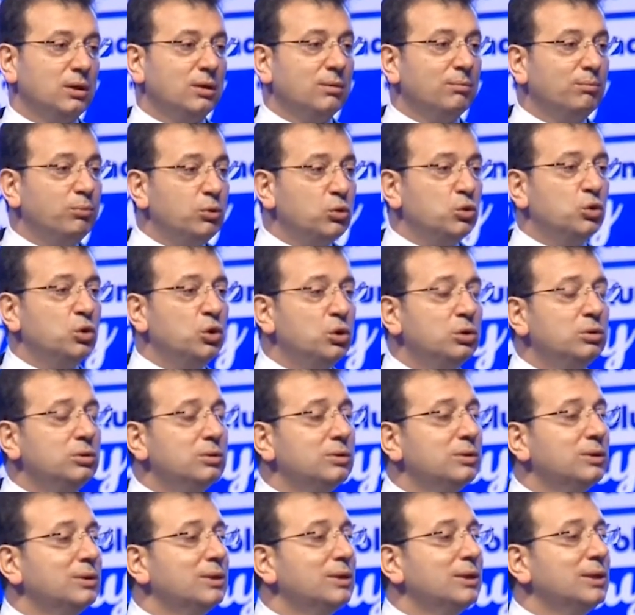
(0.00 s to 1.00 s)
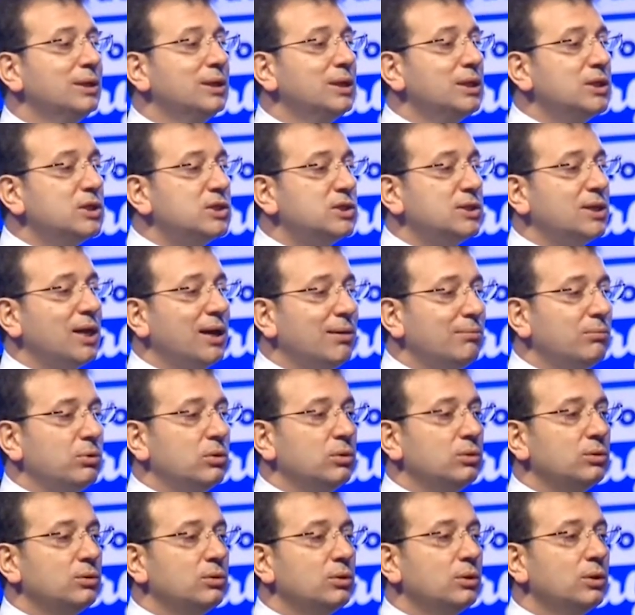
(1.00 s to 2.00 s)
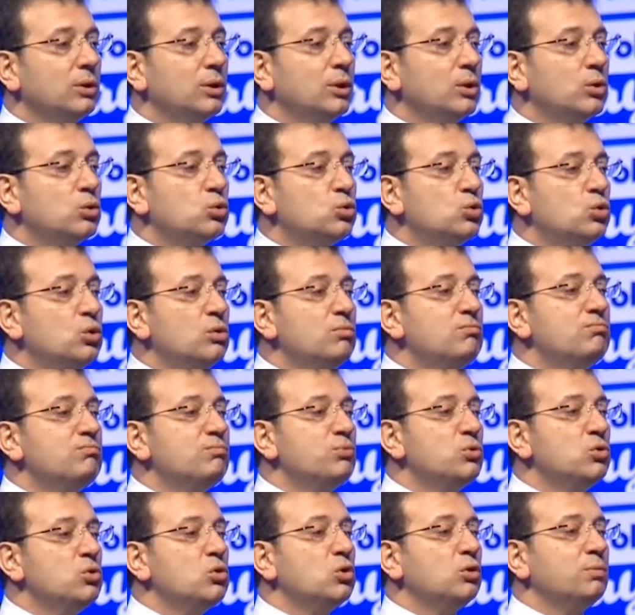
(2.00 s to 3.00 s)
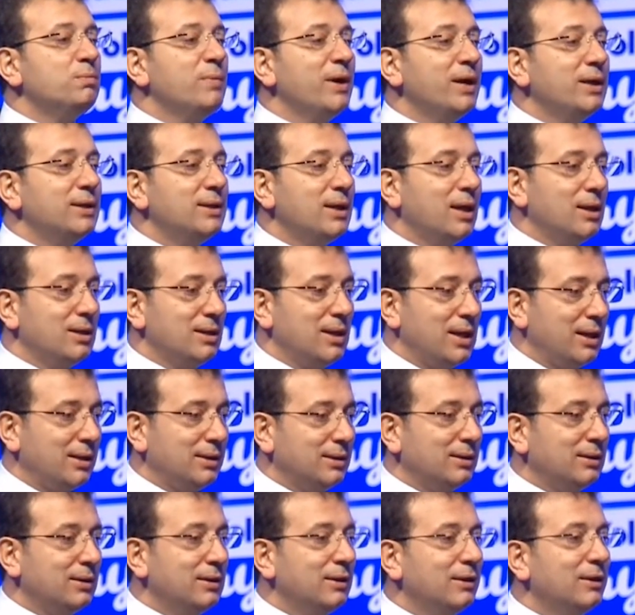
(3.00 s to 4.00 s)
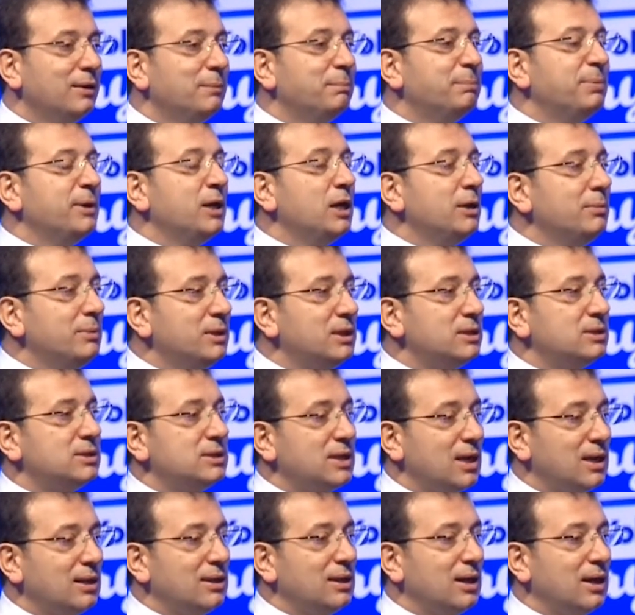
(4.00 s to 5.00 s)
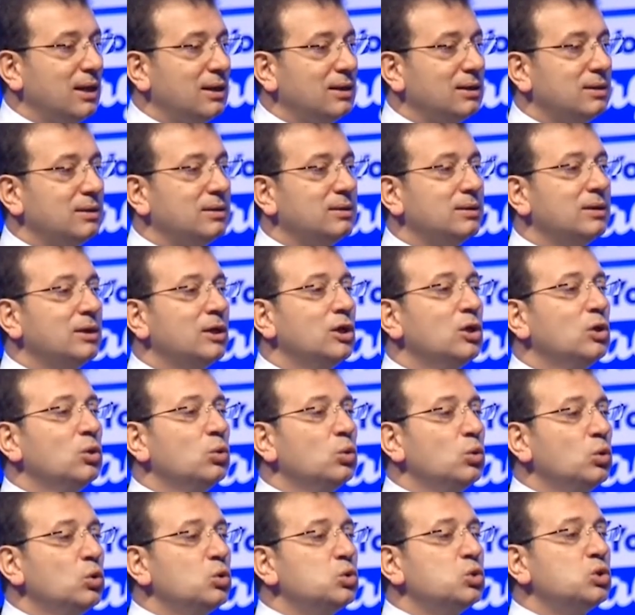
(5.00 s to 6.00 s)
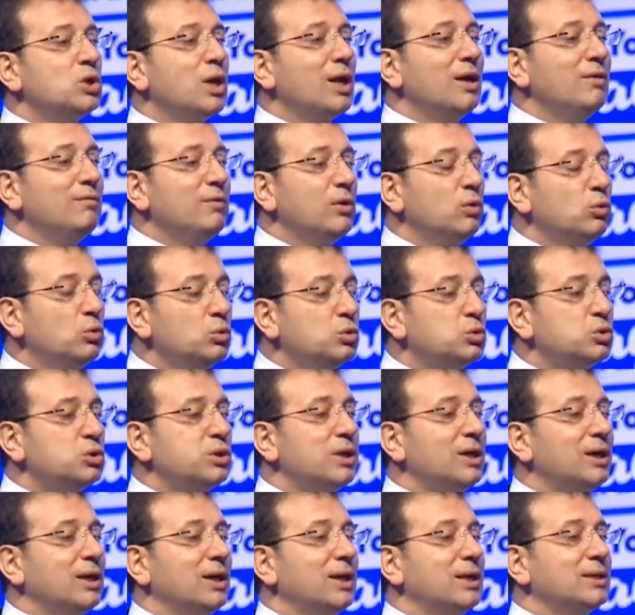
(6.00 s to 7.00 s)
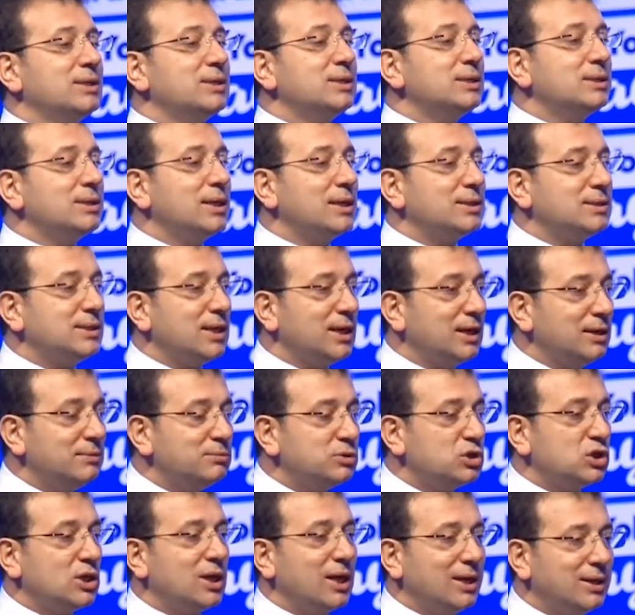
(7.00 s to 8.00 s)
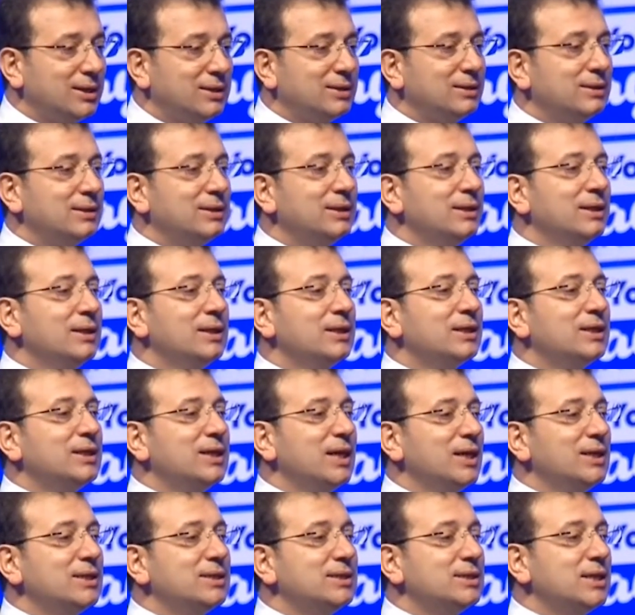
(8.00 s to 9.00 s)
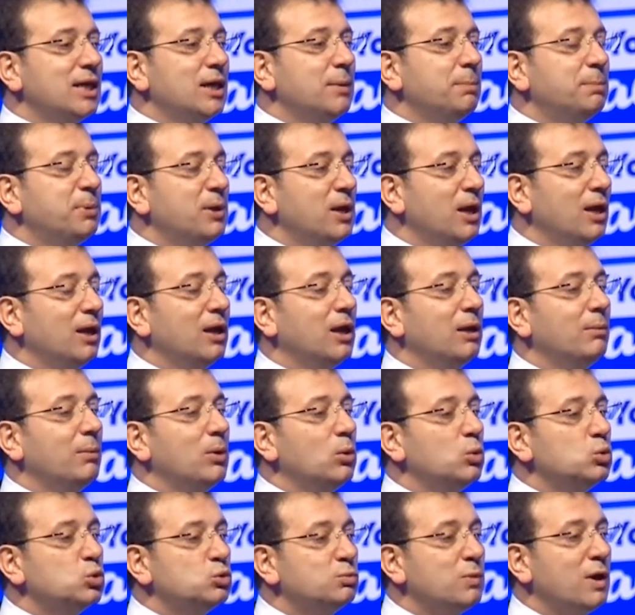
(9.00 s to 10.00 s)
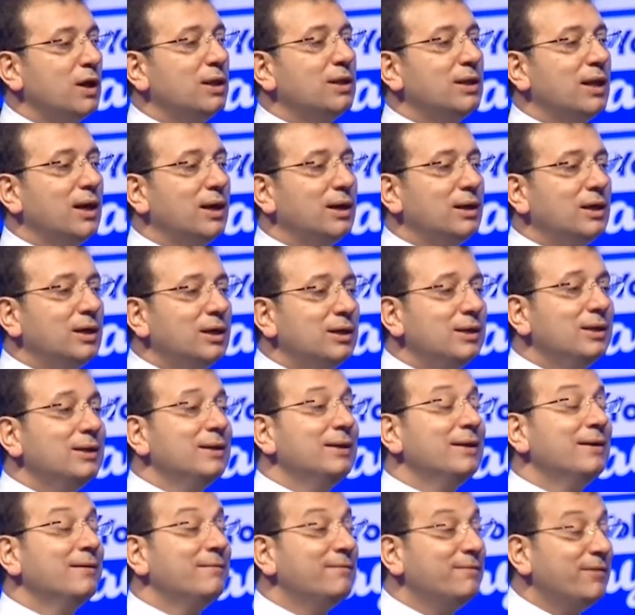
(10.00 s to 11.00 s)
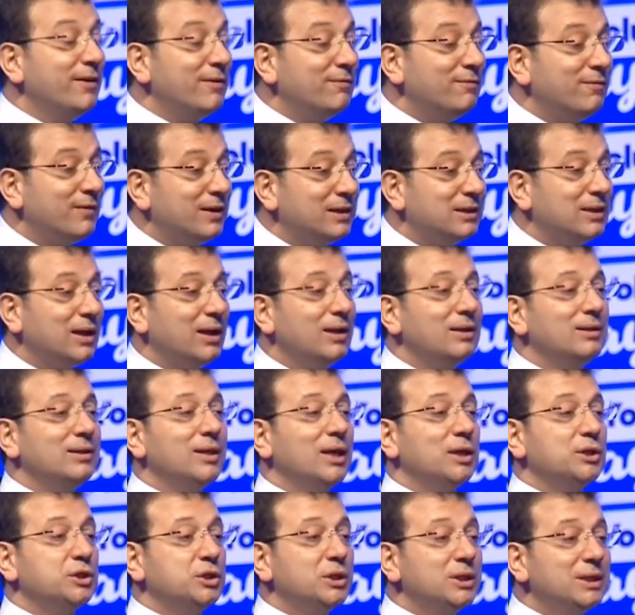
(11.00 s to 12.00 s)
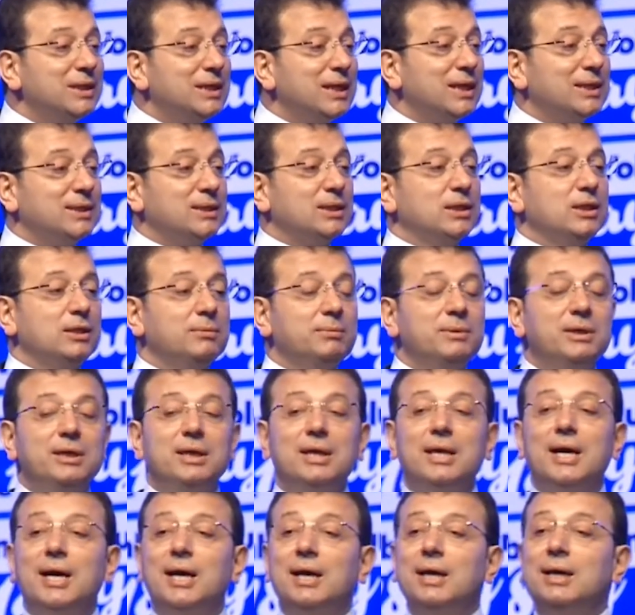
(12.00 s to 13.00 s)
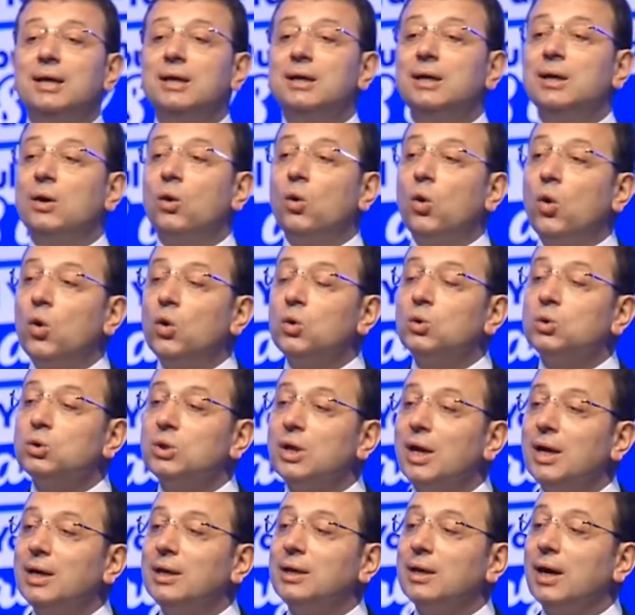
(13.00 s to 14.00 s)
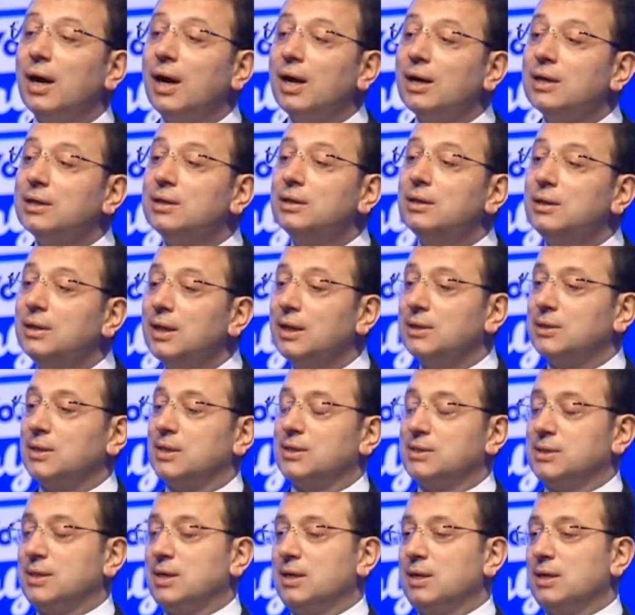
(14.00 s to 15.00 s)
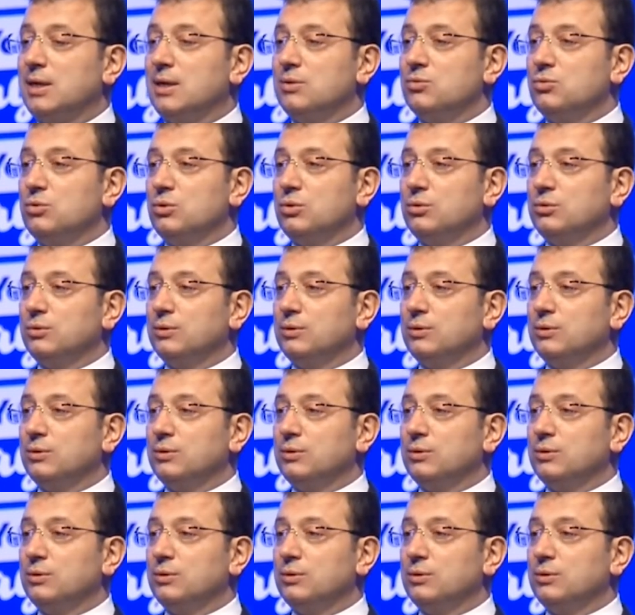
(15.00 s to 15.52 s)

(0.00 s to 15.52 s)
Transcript: Bugün İstanbul'un tüm büyük meydanları bilim insanlarının, ulusal ve uluslararası tasarımcıların kentsel planlama uzmanlarının ve vatandaşın katılımıyla ortak akılla tasarlanıyor.